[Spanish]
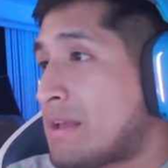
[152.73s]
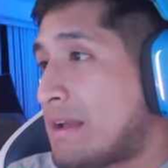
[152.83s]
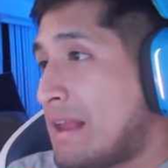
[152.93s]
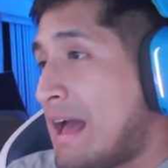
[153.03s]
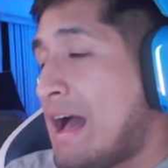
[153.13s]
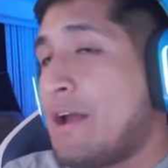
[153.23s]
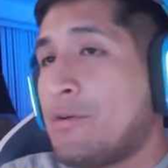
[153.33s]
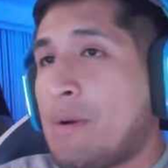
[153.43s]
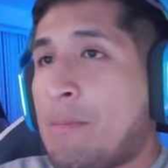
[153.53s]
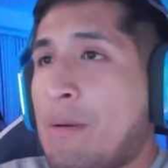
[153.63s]

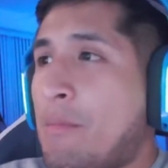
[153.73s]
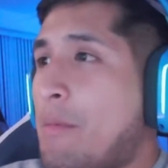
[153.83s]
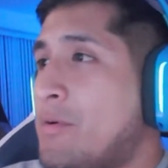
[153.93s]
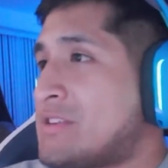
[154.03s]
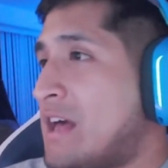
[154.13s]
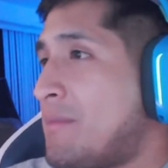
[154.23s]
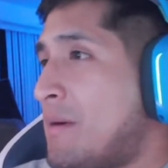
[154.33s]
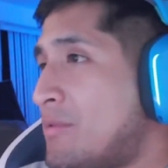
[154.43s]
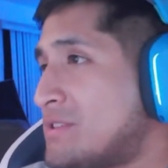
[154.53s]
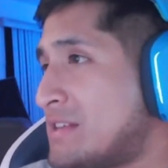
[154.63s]
Claro, vamos, a,
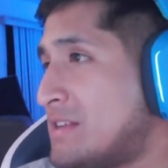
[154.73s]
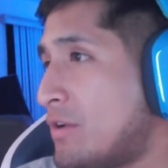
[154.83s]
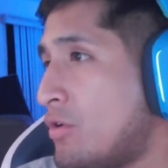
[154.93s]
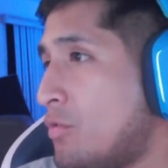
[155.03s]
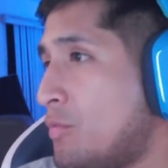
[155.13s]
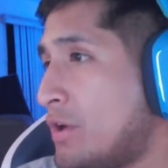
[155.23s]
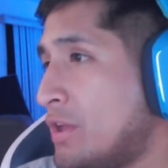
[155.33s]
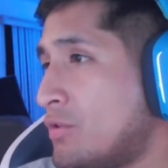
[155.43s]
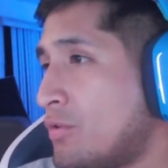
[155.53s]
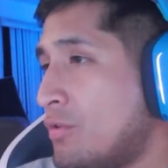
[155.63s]
vamos a hacerlo un
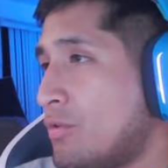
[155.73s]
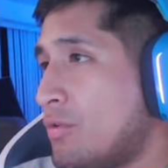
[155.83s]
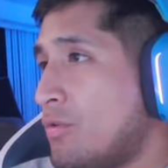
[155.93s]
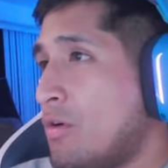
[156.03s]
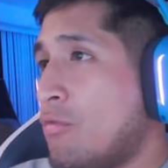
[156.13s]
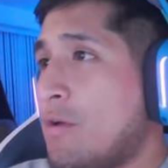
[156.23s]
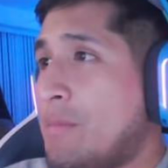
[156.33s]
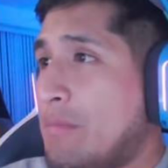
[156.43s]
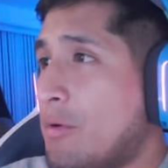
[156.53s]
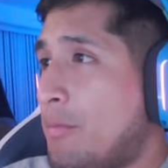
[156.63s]
poquito con, con,
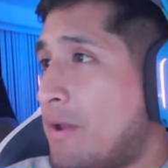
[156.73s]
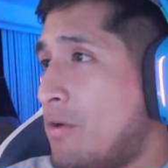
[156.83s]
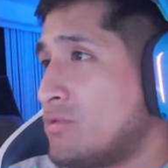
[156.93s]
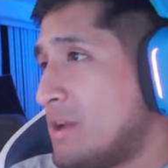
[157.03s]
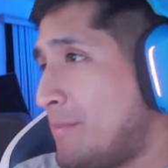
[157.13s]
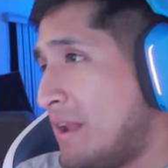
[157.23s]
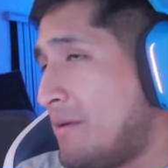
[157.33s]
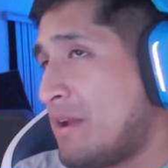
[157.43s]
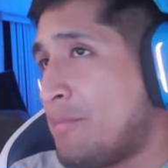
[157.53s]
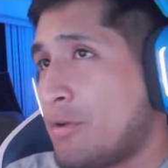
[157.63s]
eufemismos para no usar
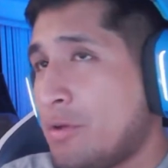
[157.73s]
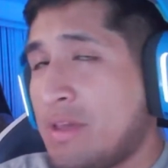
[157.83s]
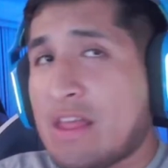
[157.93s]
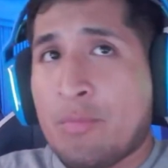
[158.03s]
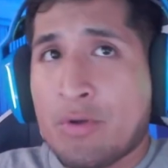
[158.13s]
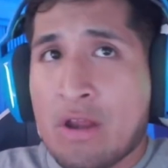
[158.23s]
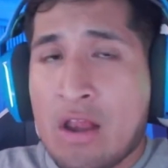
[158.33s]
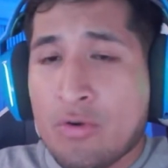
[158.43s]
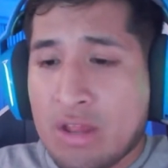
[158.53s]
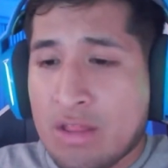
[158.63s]
palabras prohibidas por el
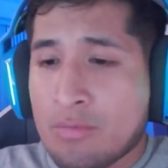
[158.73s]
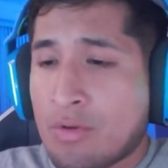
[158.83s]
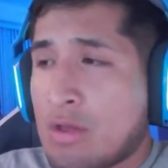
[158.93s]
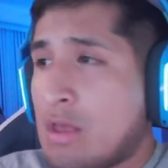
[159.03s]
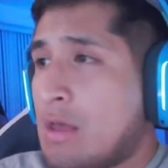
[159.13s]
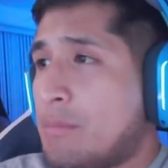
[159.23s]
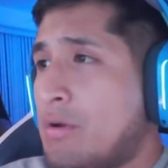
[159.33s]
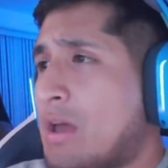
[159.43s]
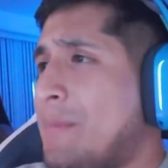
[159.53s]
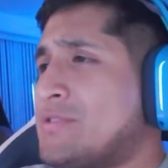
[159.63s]
algoritmo.
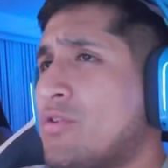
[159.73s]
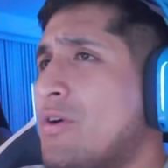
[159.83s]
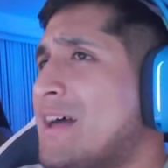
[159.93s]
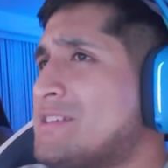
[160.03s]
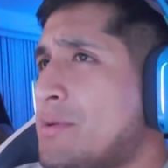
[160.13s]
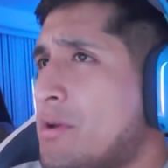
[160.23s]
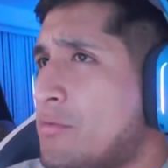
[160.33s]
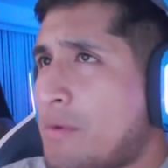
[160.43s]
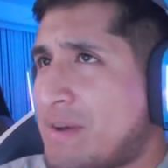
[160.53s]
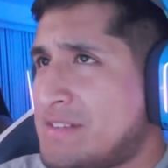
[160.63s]
Pero lo que pasó con
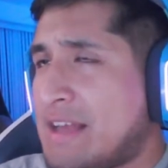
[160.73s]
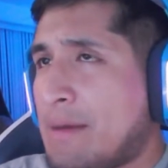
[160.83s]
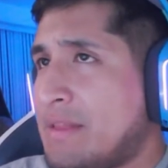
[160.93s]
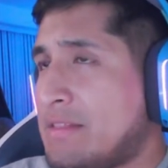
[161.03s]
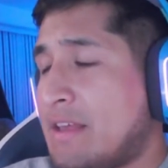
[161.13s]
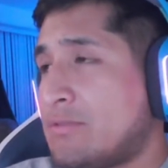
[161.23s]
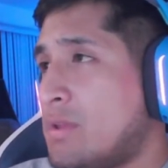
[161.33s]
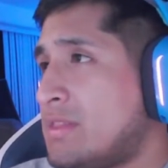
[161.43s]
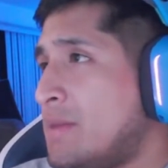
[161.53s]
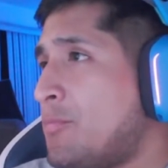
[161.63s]
Cancerbero fue básicamente
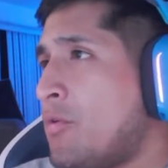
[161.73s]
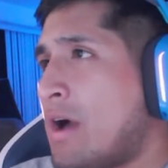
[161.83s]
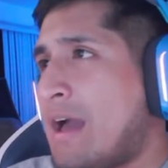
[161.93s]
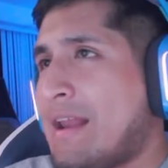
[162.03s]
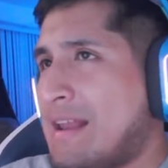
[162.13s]
esto: el tipo le